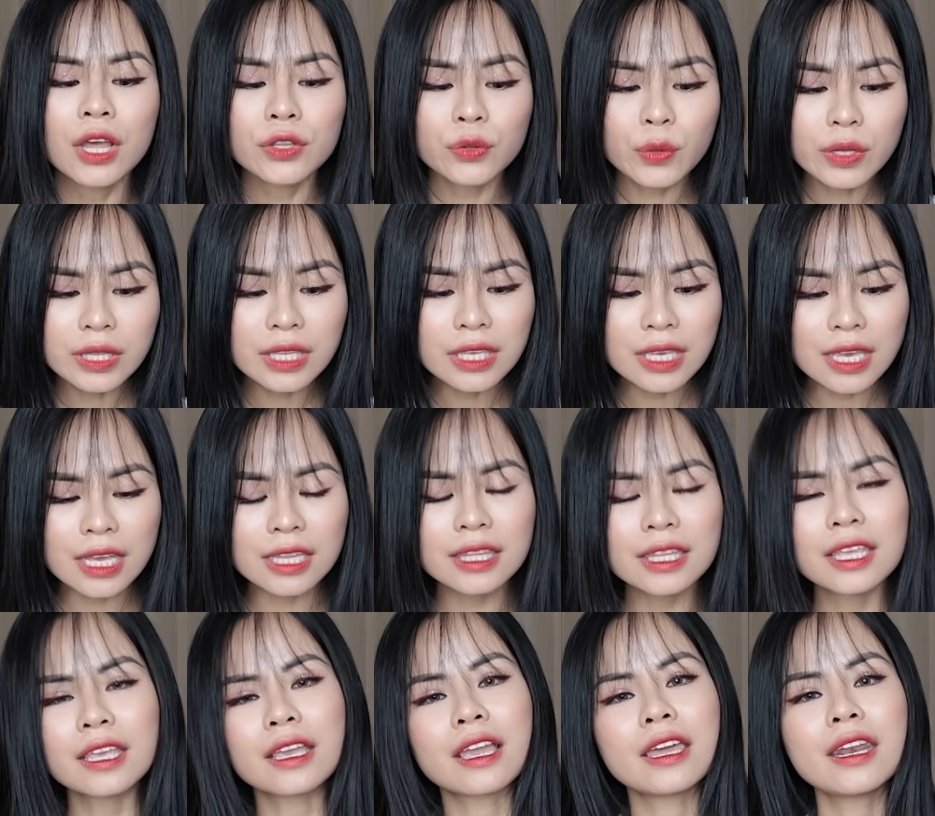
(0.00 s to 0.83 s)
Tuy nhiên
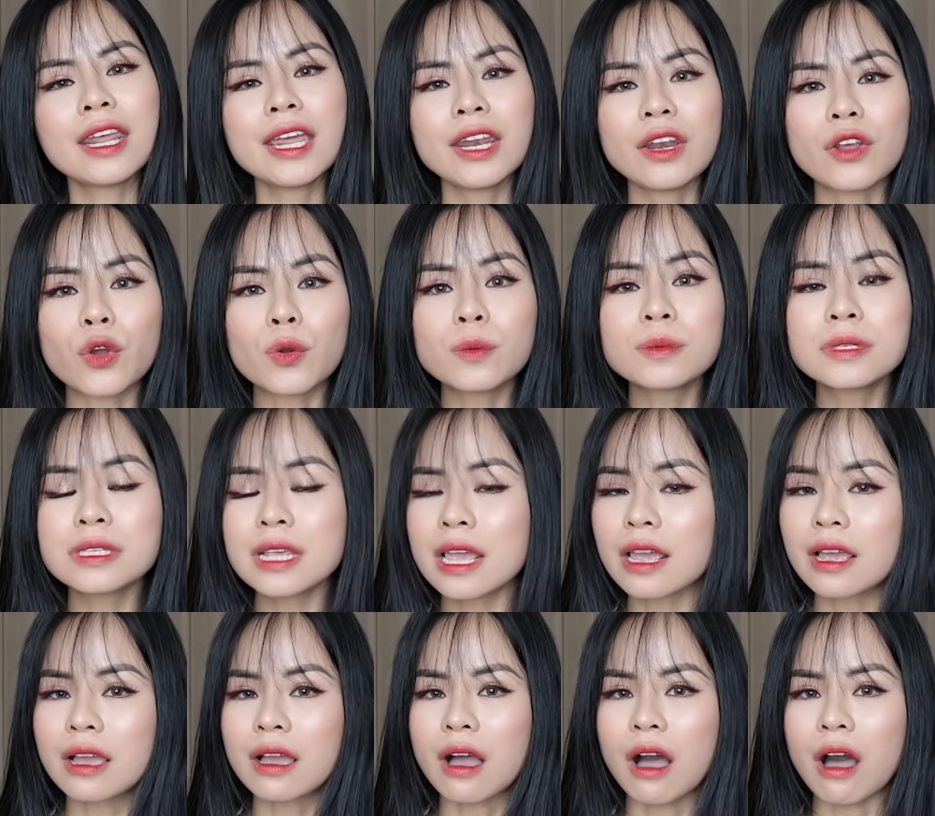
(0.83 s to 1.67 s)
thì cái này nó cũng
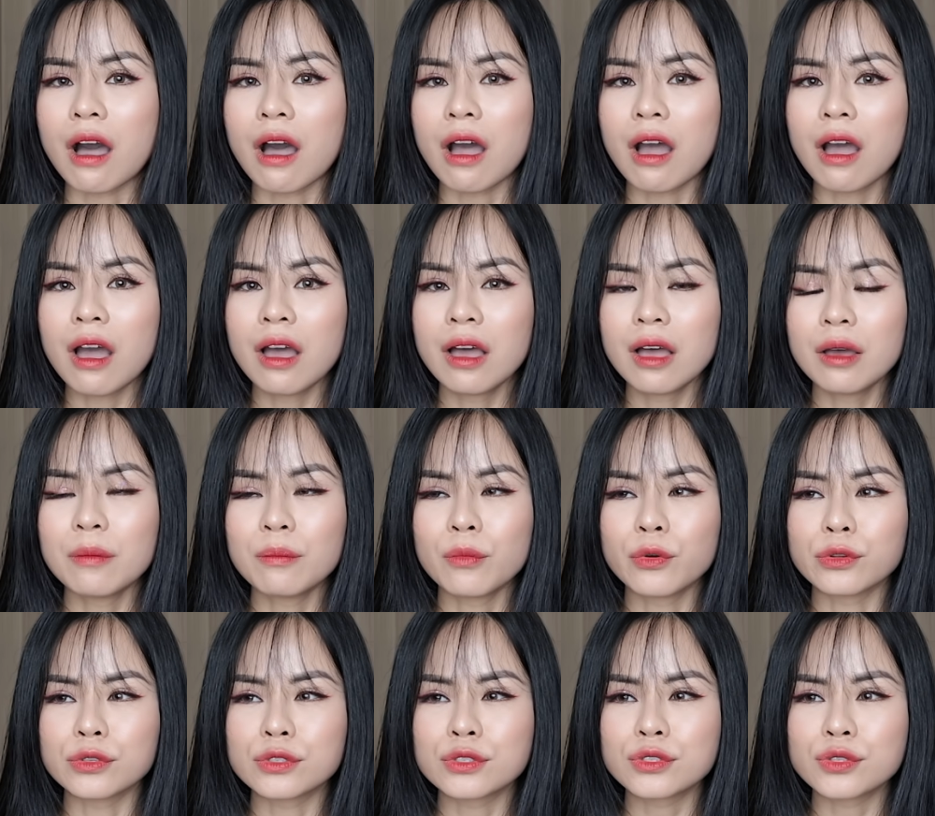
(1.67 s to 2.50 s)
sẽ có
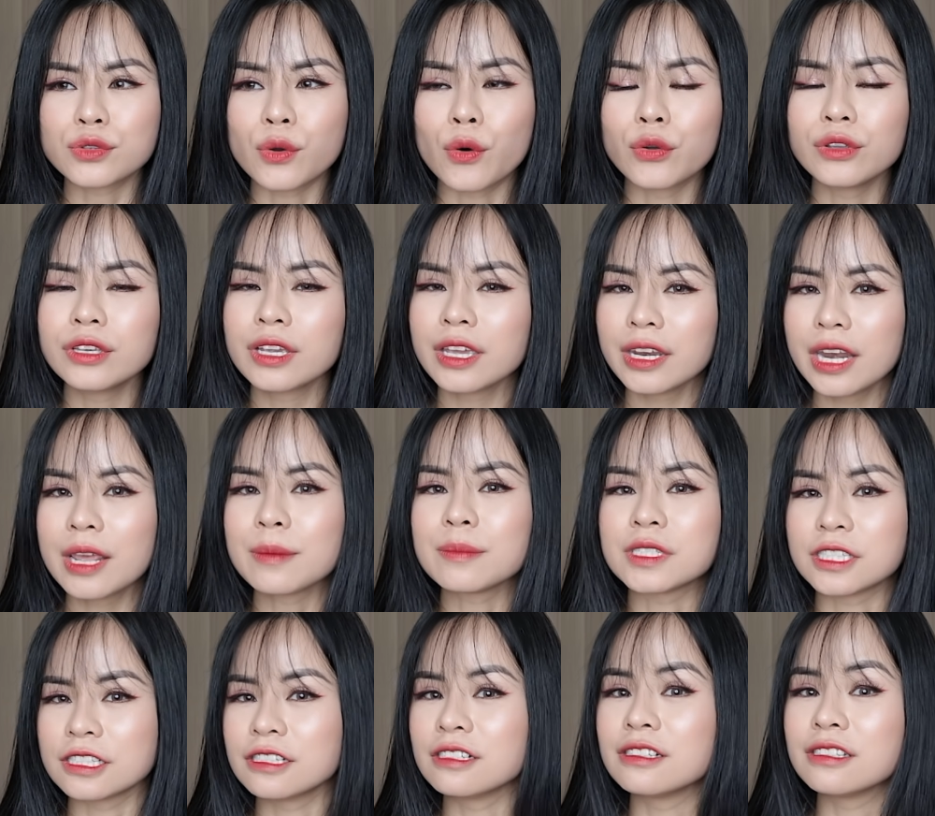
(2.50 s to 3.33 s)
một số những cái
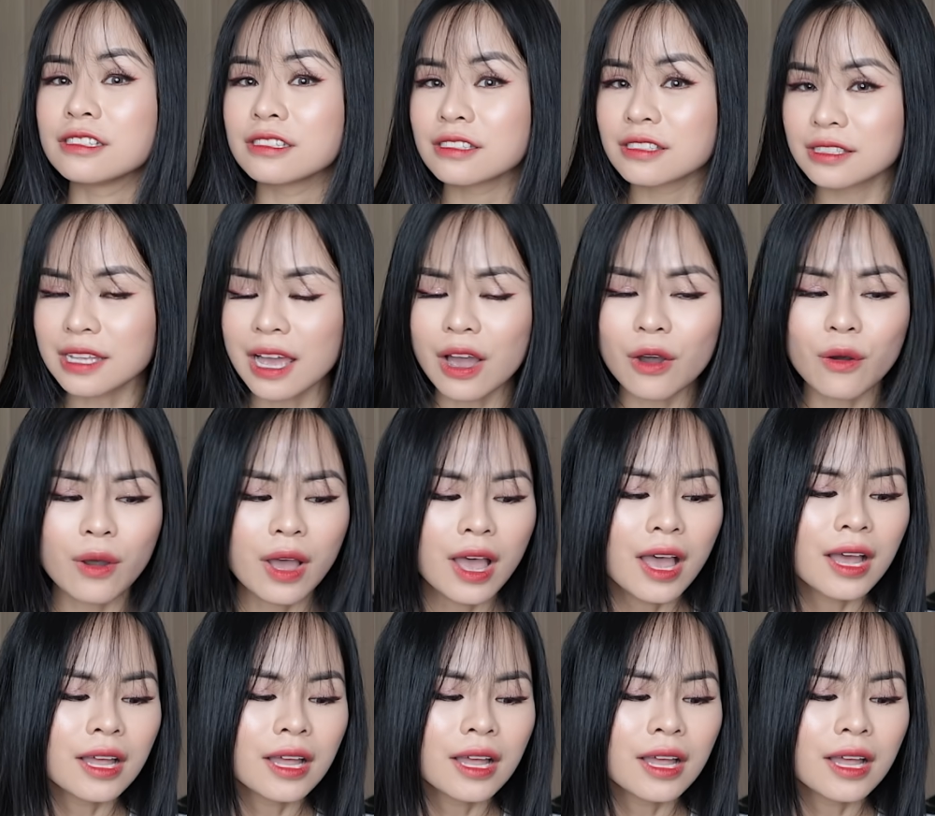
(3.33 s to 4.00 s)
điểm trừ như sau.